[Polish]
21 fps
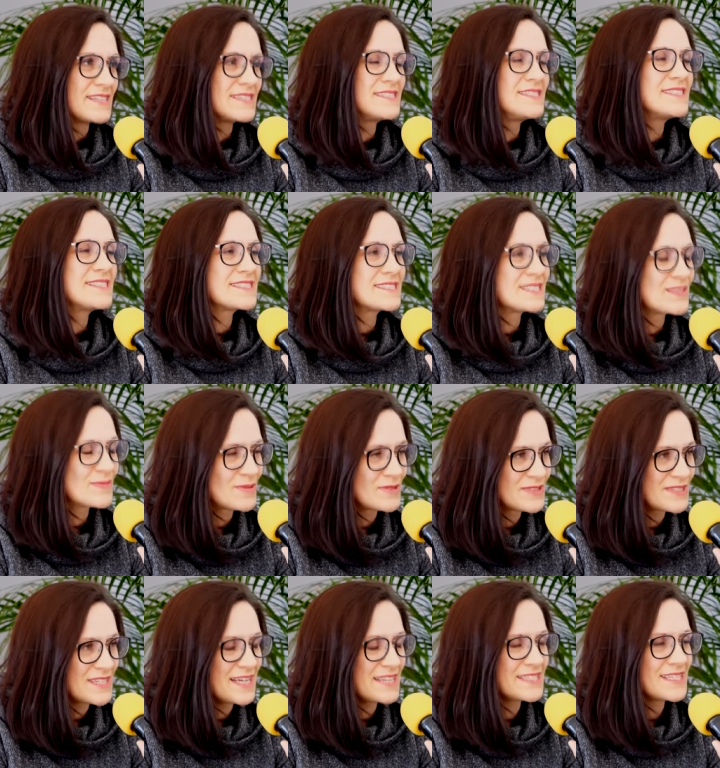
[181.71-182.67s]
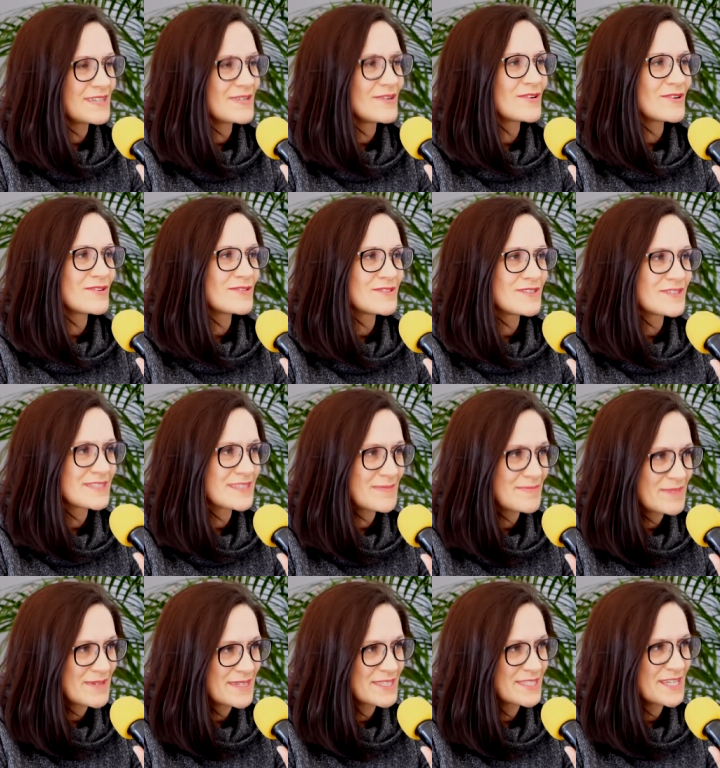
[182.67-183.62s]
i na te spotkania gorąco
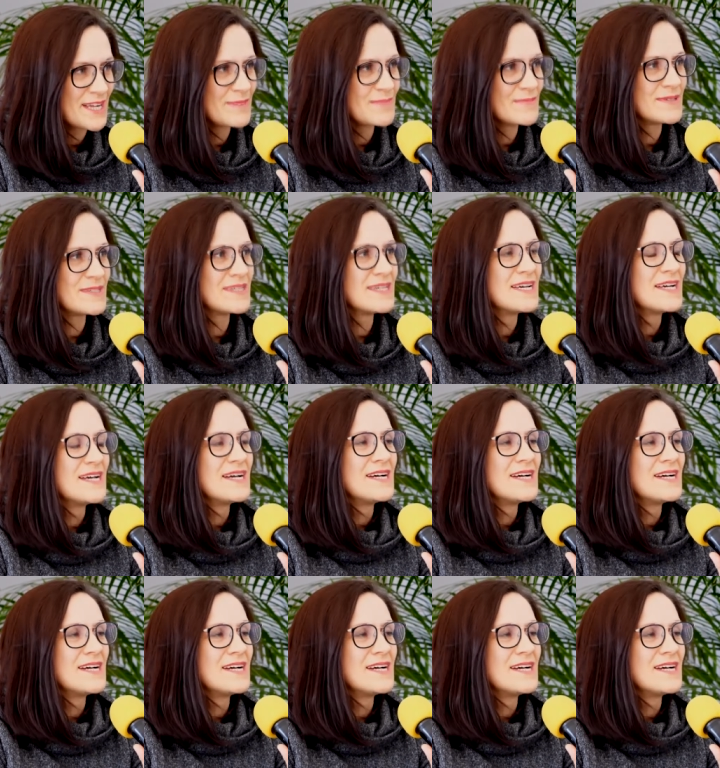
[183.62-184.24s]
zapraszamy